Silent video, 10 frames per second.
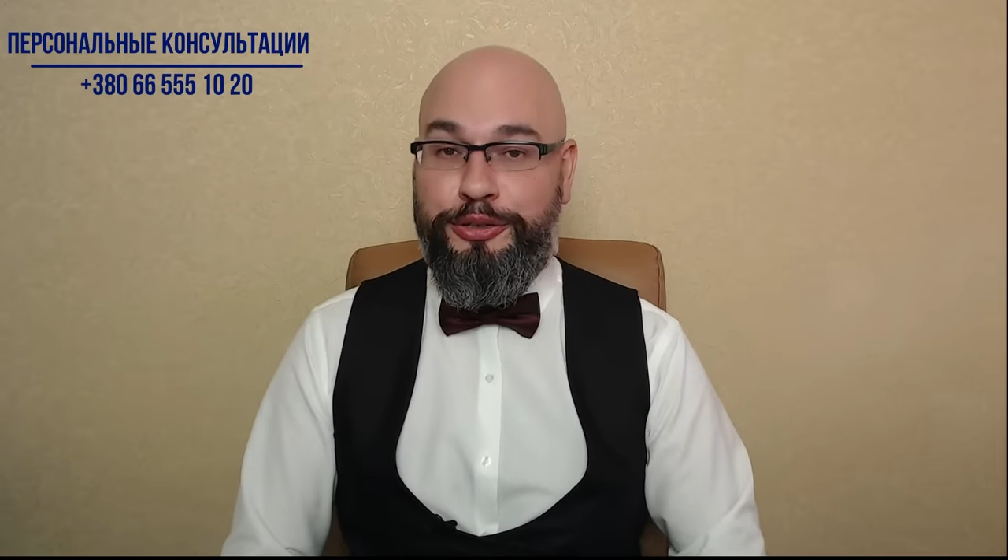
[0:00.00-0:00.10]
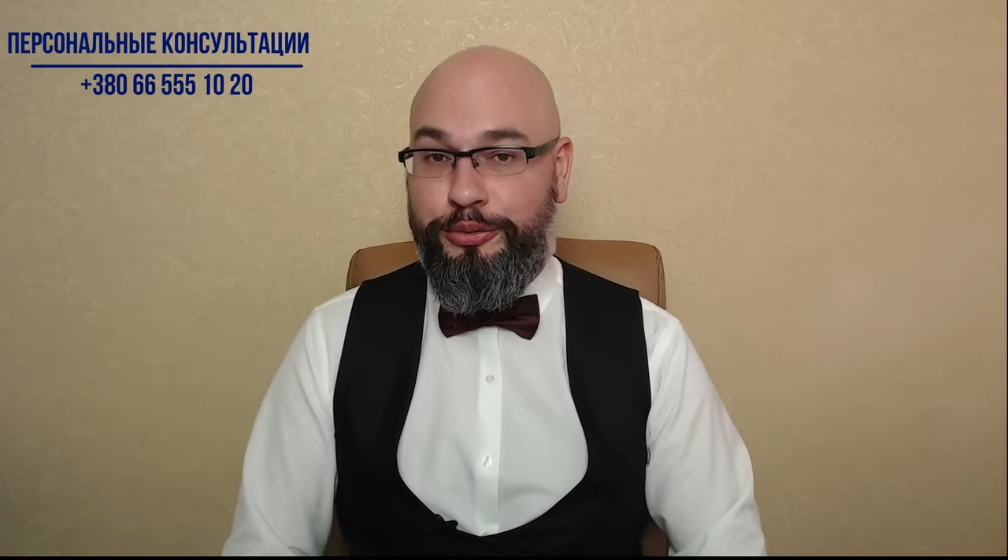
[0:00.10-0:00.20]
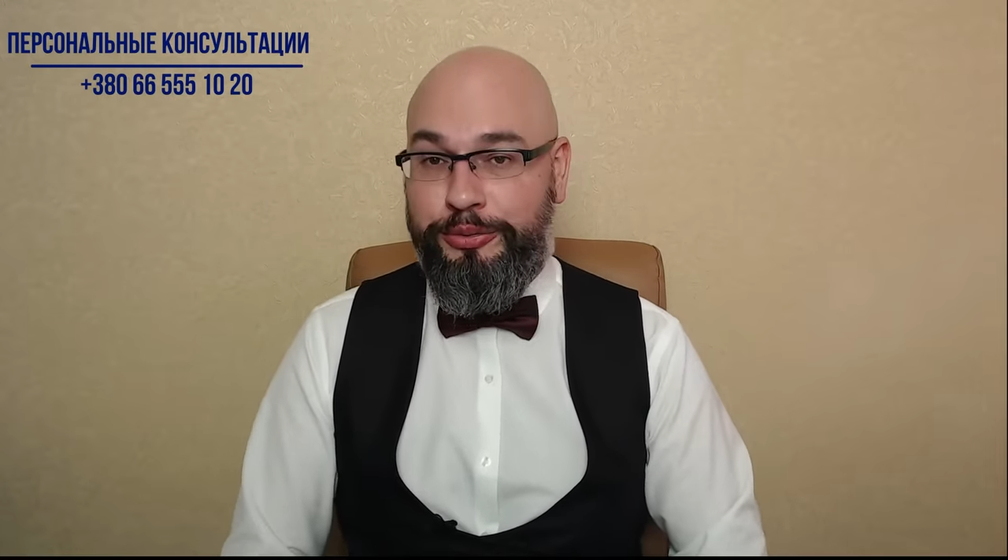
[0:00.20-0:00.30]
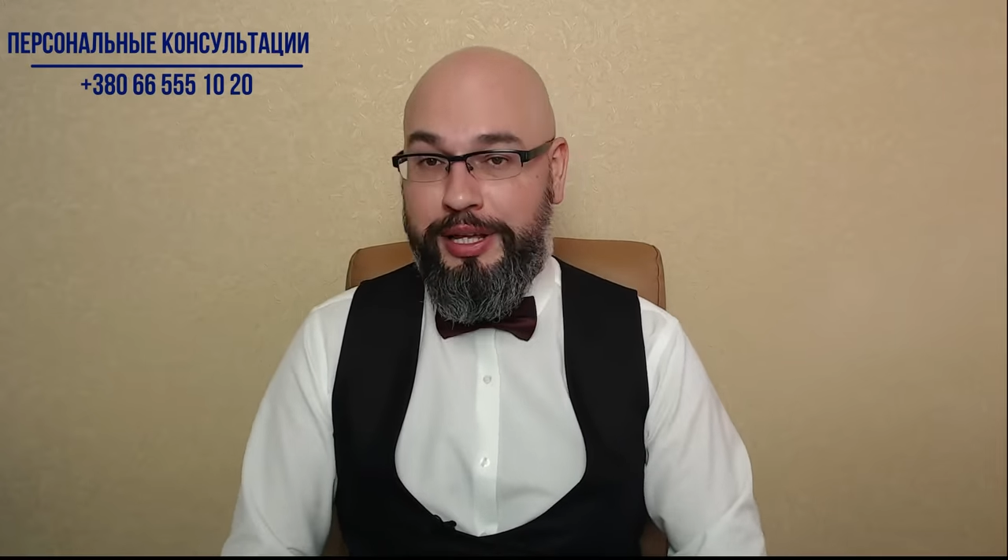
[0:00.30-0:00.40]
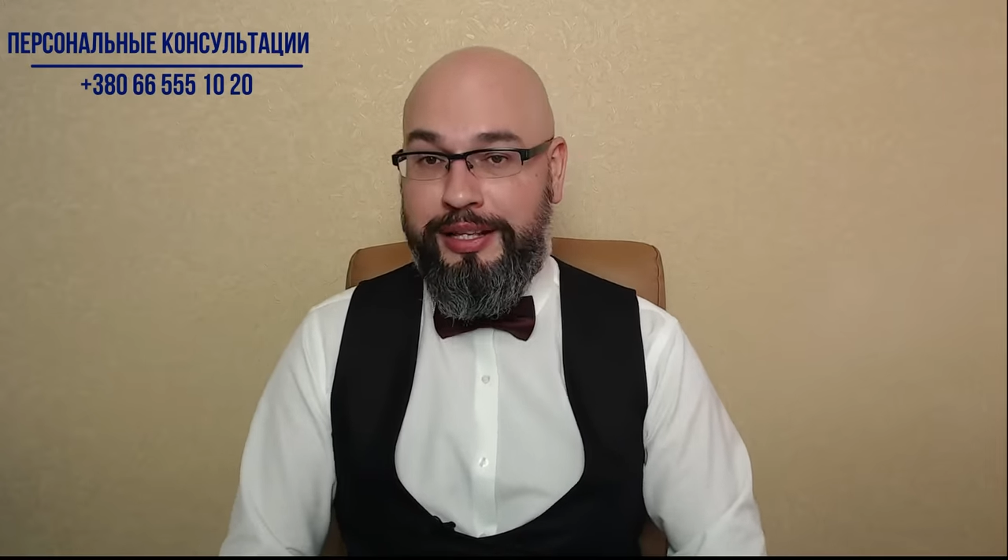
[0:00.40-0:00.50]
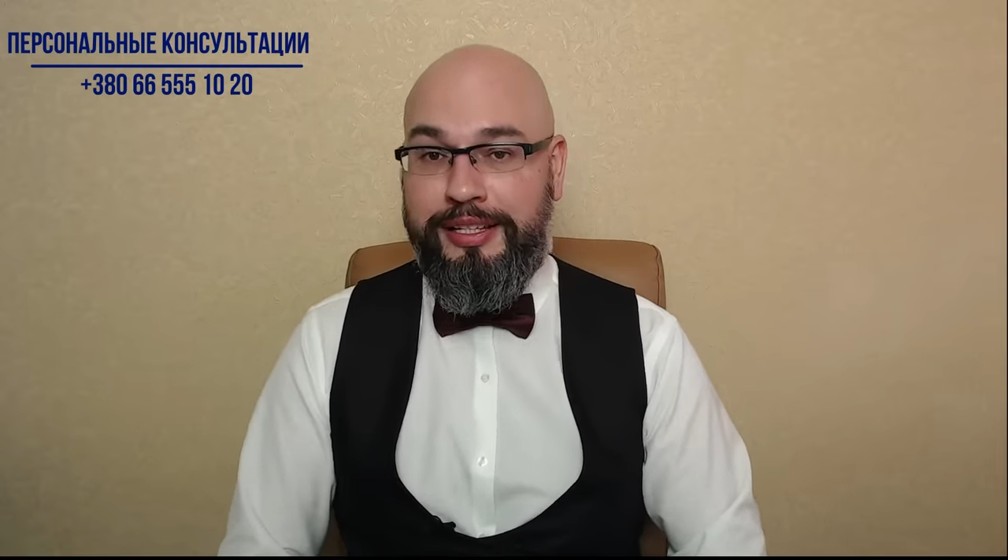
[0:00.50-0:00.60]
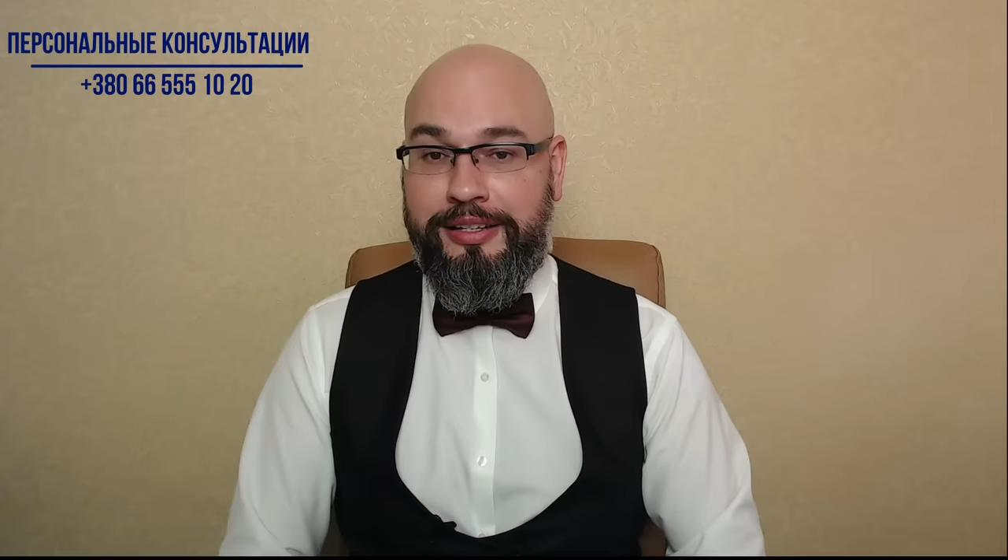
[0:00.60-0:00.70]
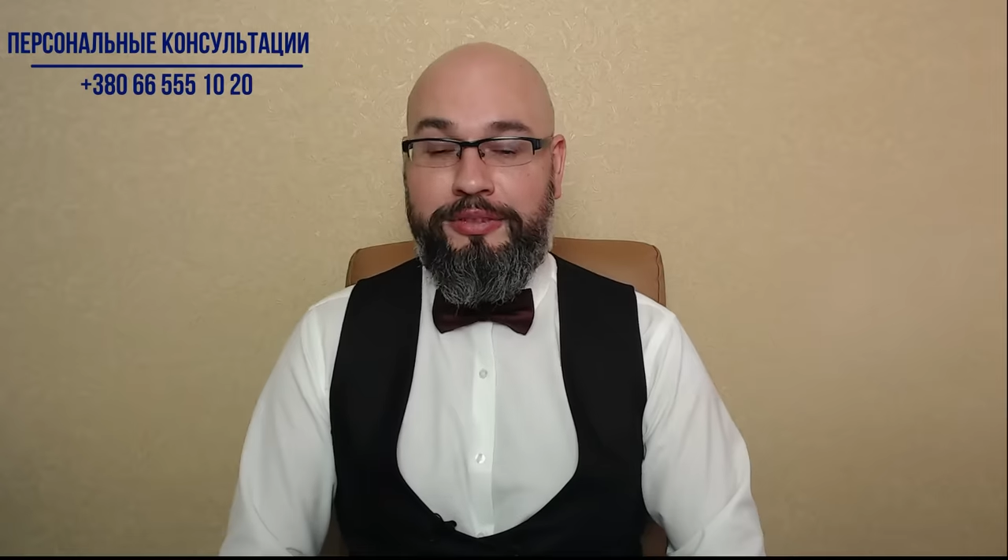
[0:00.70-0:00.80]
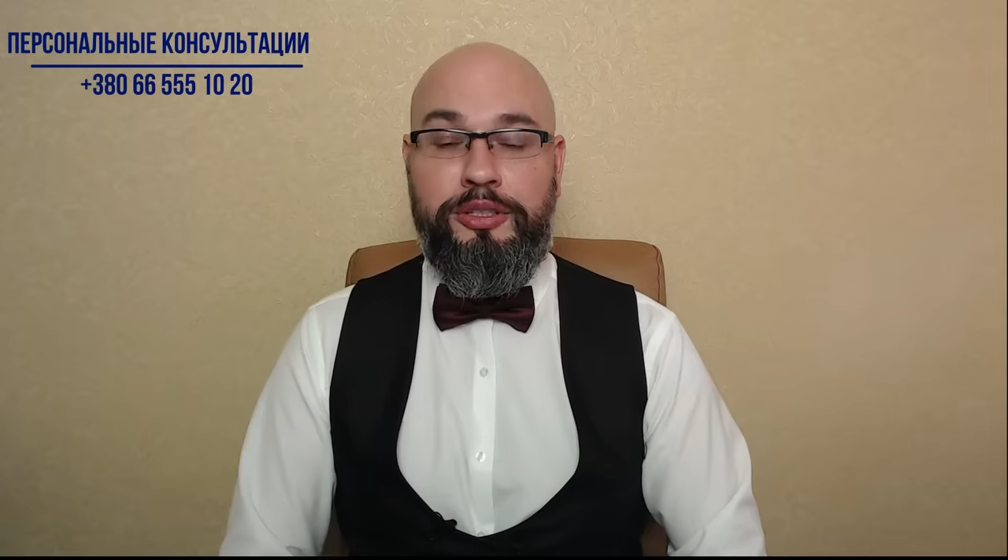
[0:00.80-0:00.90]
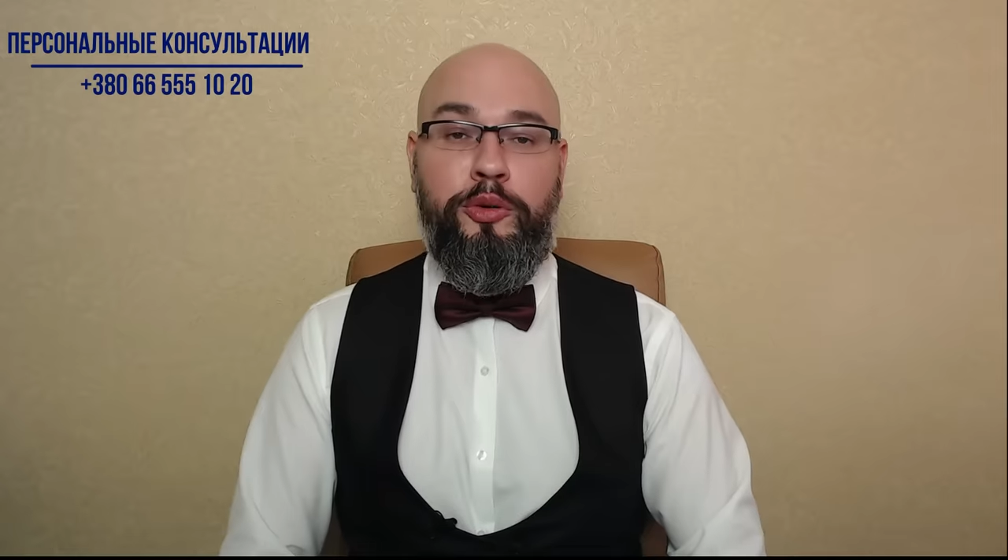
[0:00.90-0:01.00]
что данное
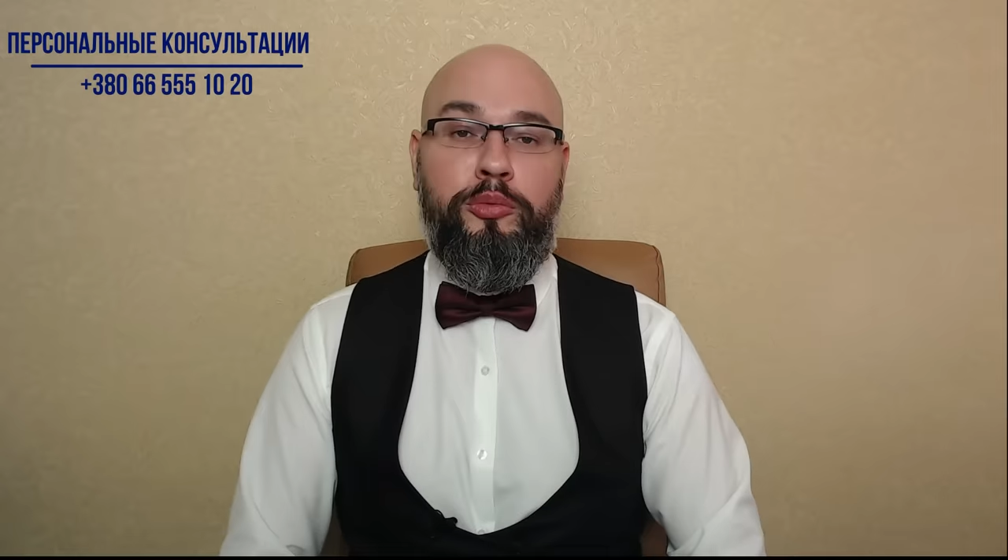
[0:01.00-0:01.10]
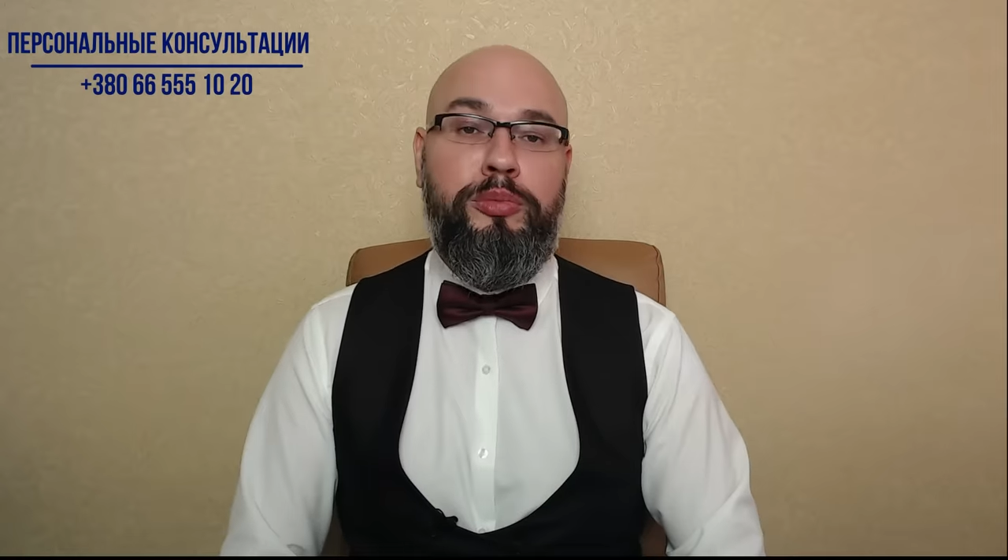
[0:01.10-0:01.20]
видео